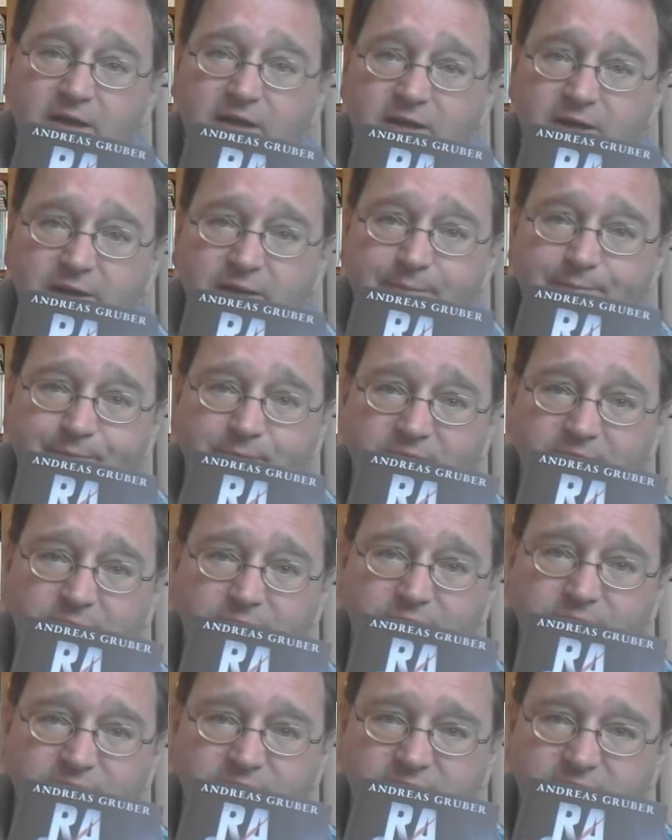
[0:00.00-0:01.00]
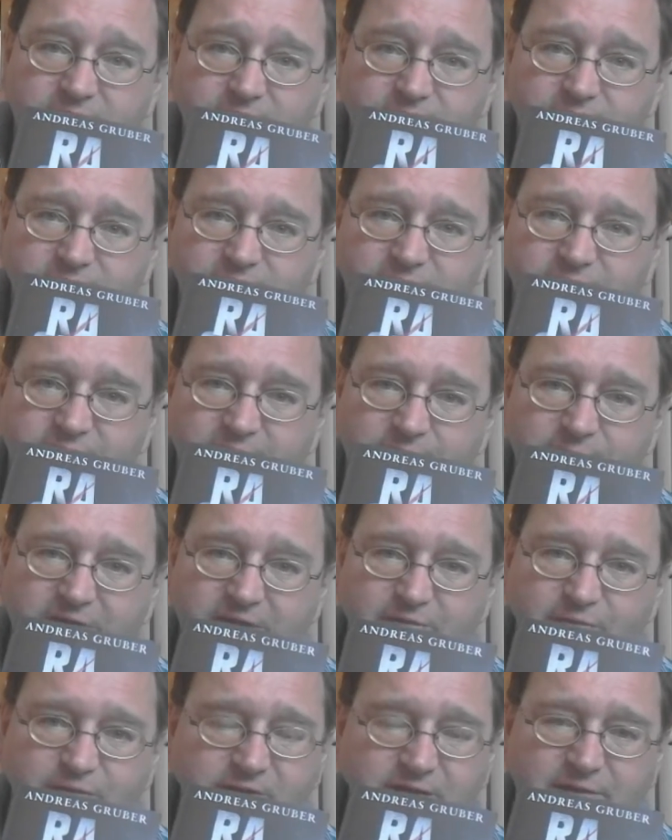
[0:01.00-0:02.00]
Ähm, und ähm, wenn
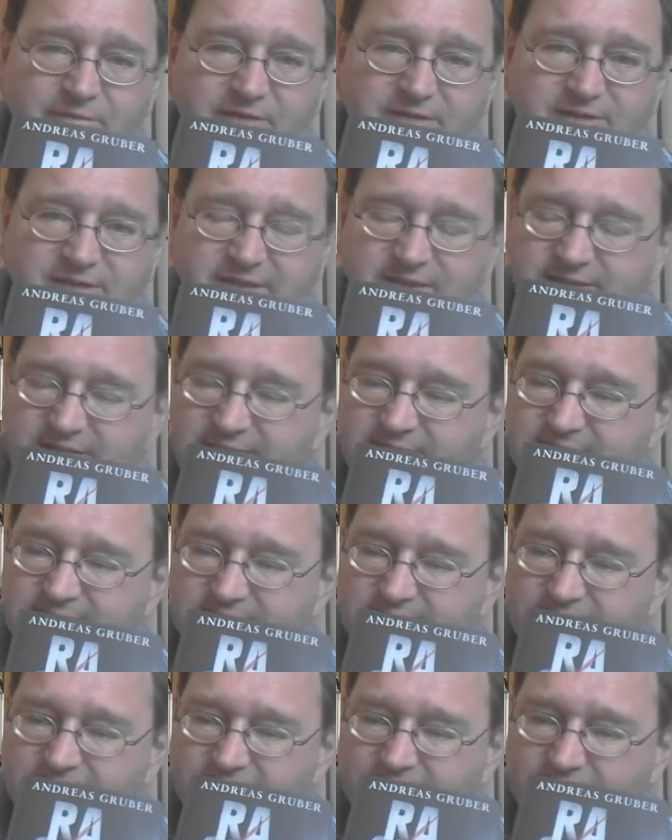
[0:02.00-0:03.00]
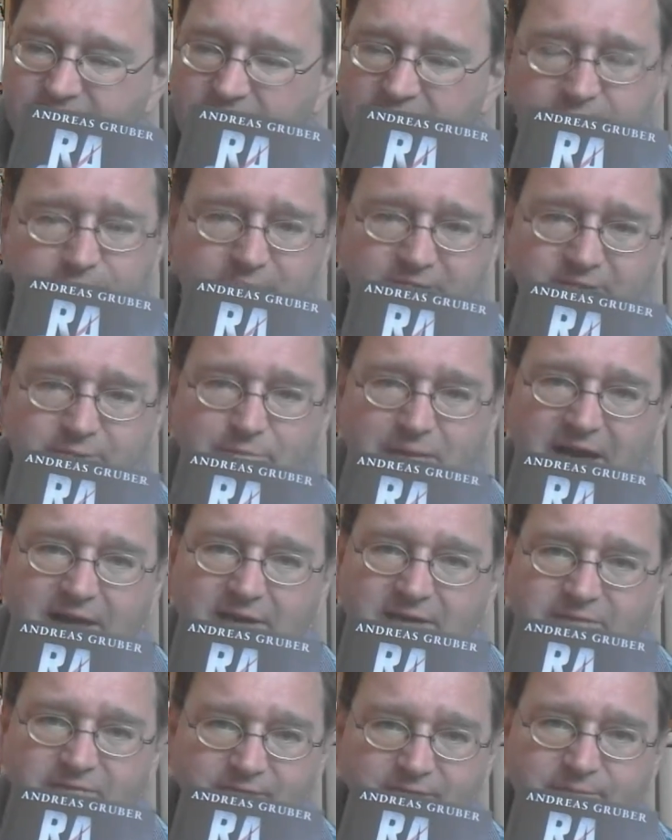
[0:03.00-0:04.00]
man von ihm was liest, das ist immer eine
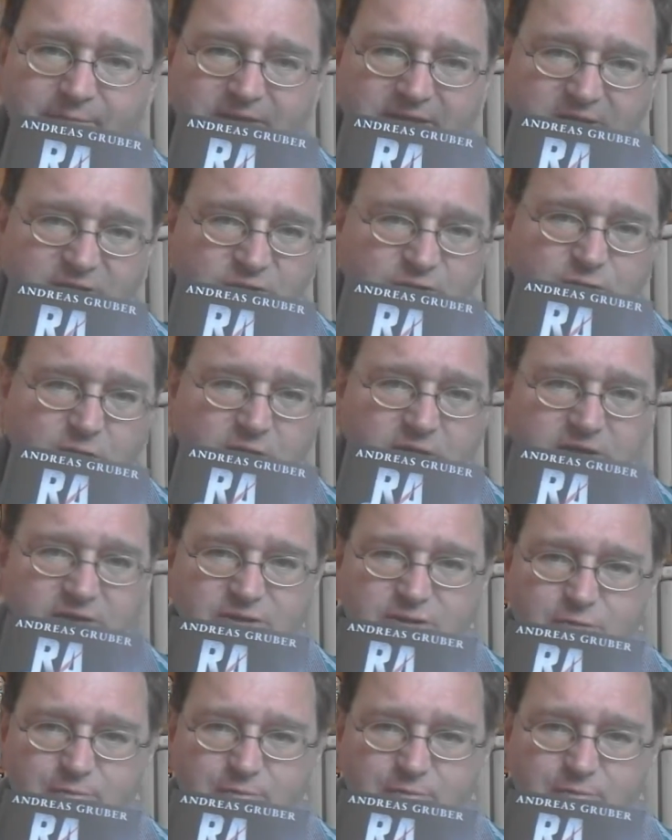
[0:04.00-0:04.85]
Bank, wenn man also tolle,